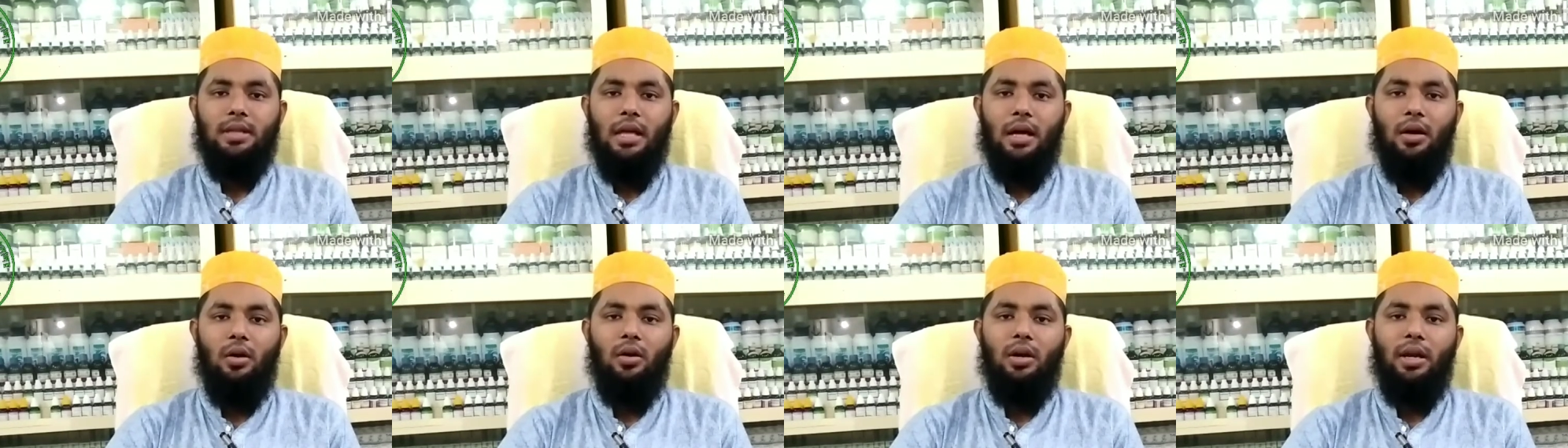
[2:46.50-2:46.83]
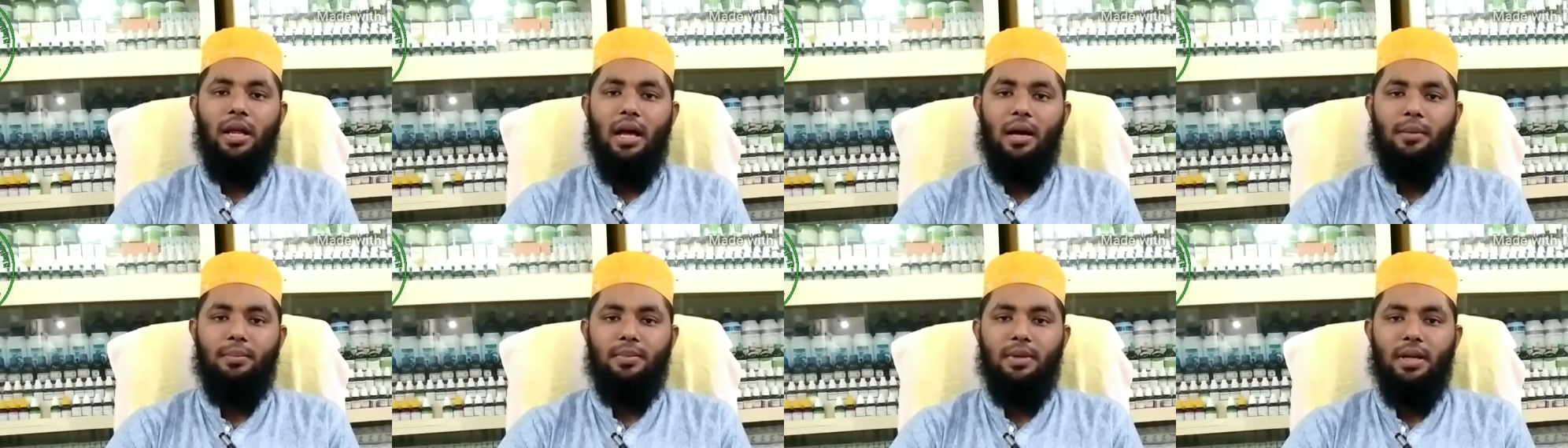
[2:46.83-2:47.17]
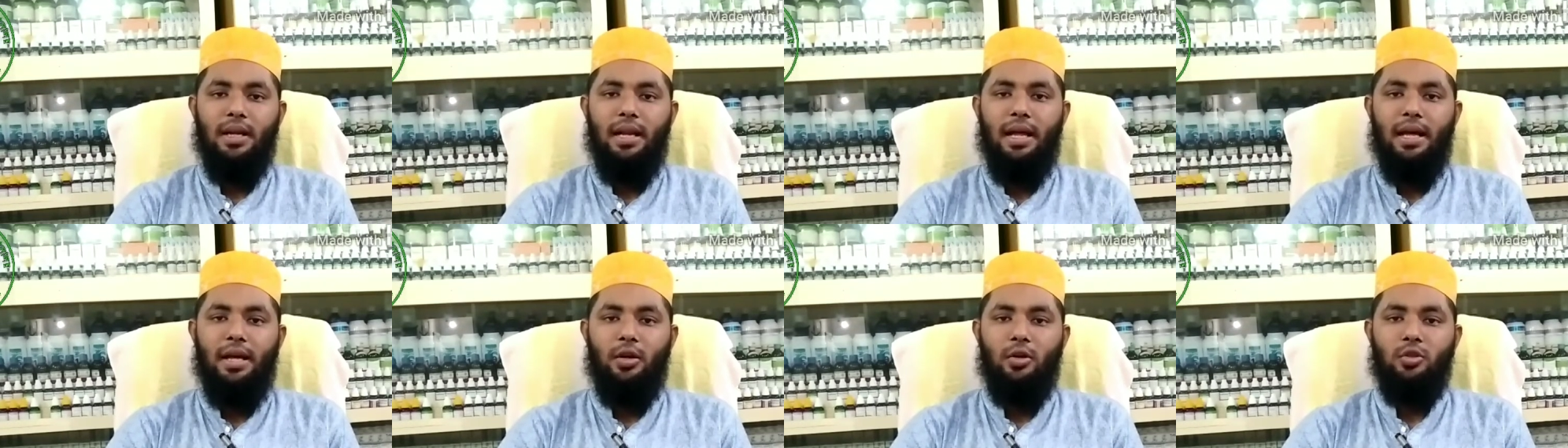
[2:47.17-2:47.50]
তাহলে
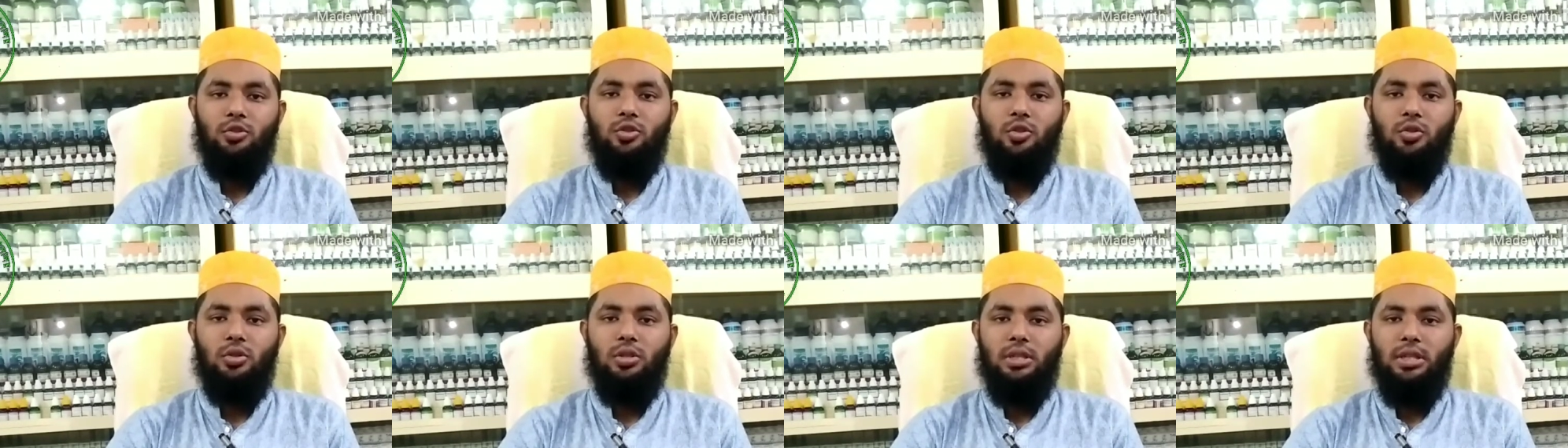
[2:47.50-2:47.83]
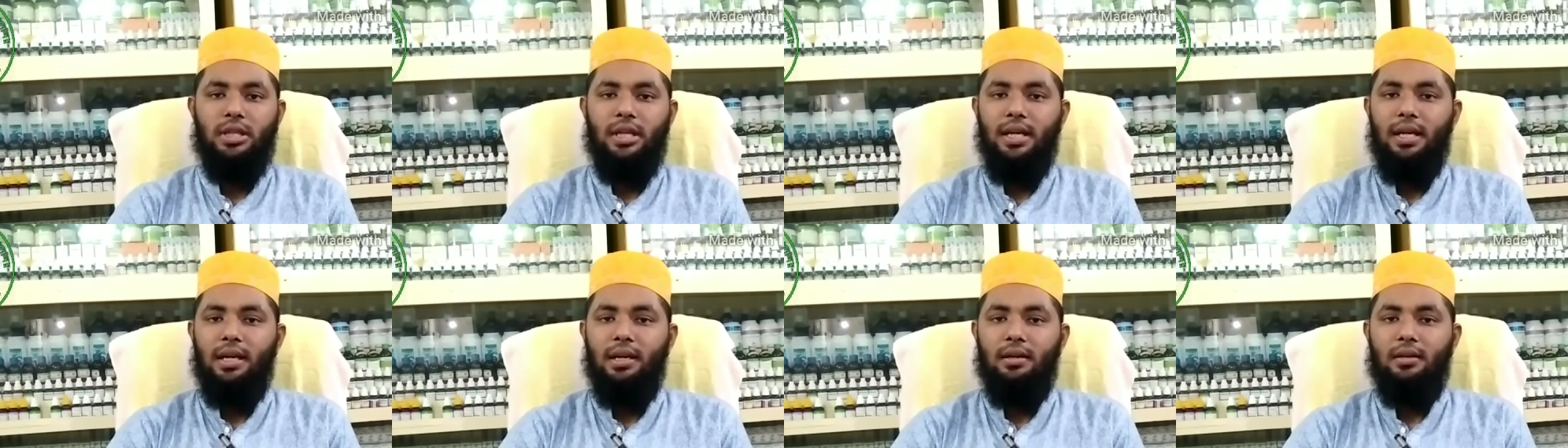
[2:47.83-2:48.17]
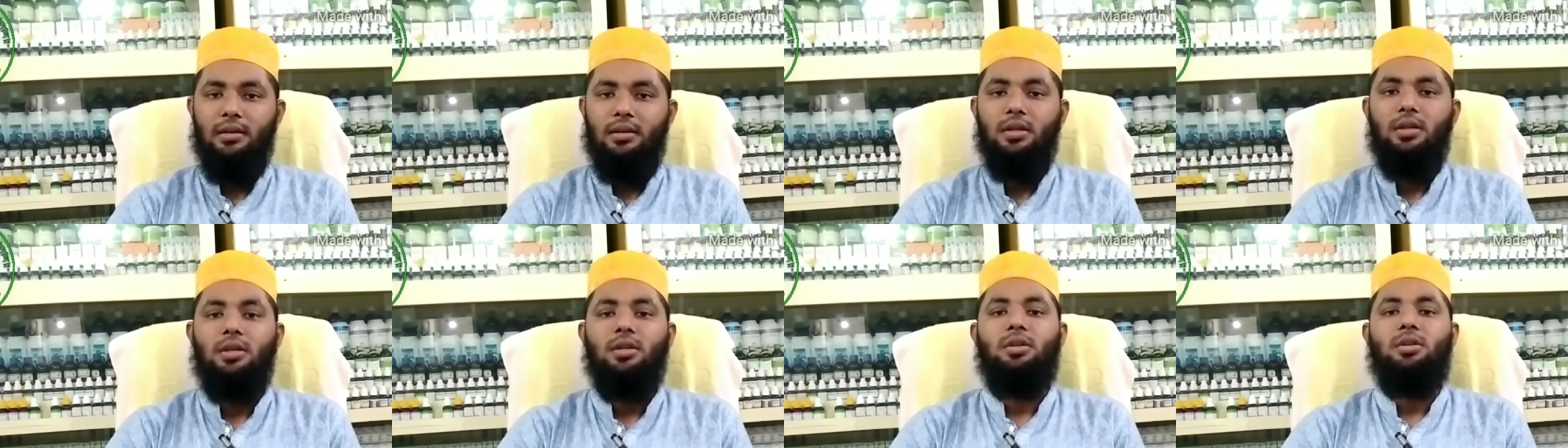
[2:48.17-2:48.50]
আপনারা এই ওষুধটি
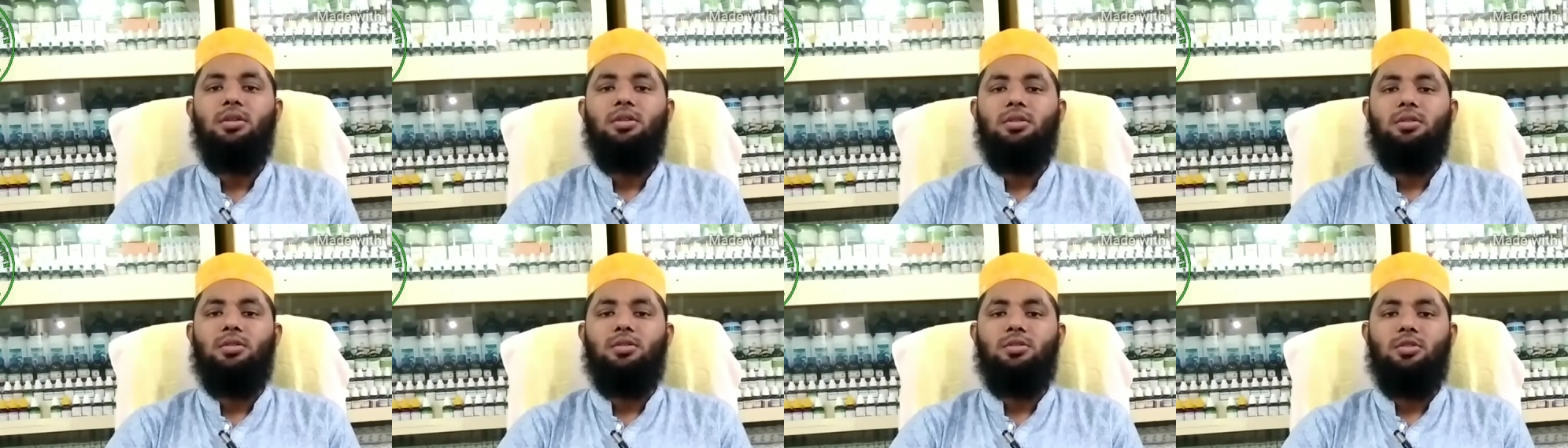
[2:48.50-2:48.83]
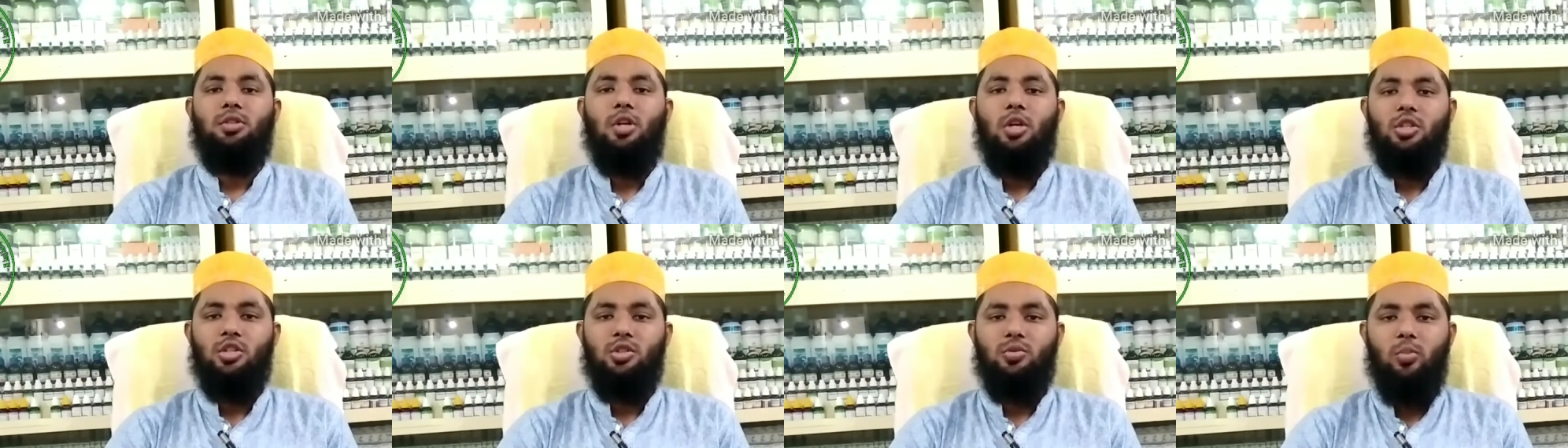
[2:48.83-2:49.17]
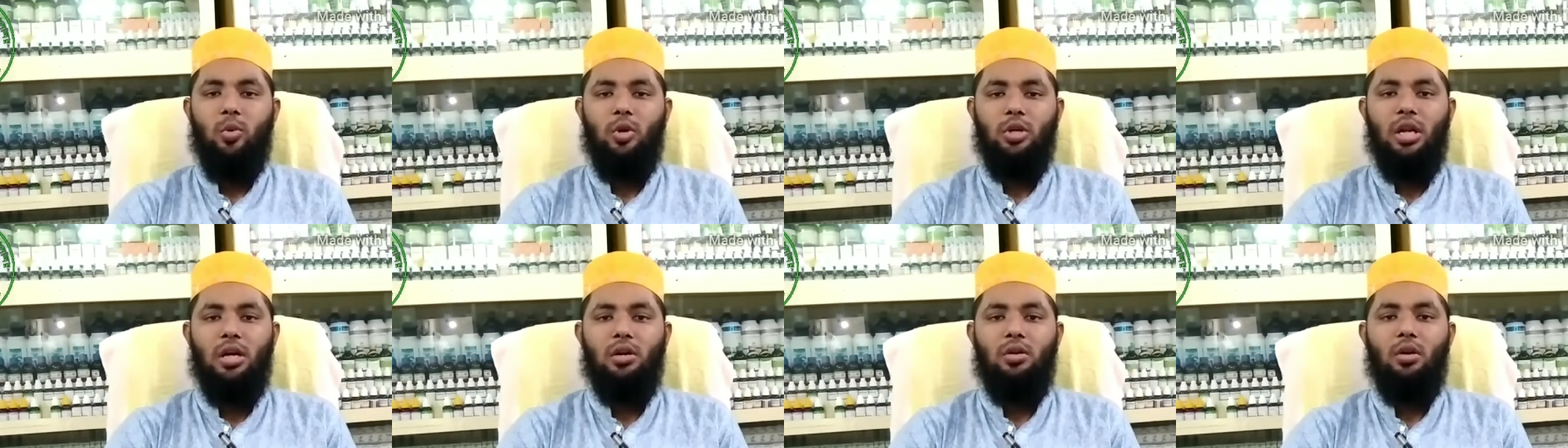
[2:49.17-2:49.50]
দশ
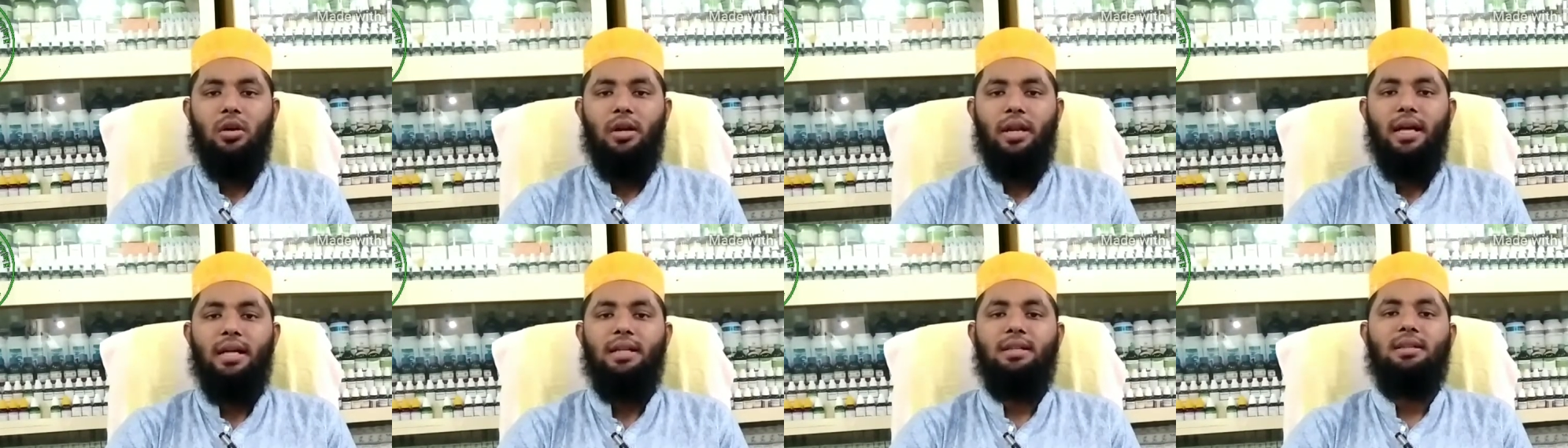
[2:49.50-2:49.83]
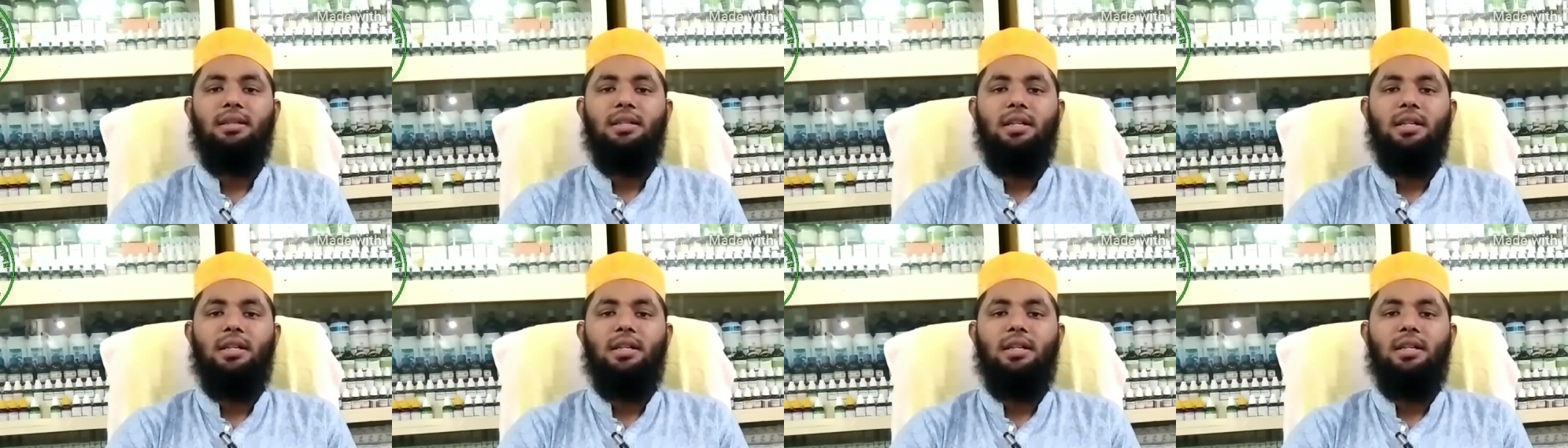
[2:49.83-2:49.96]
ফোঁটা করে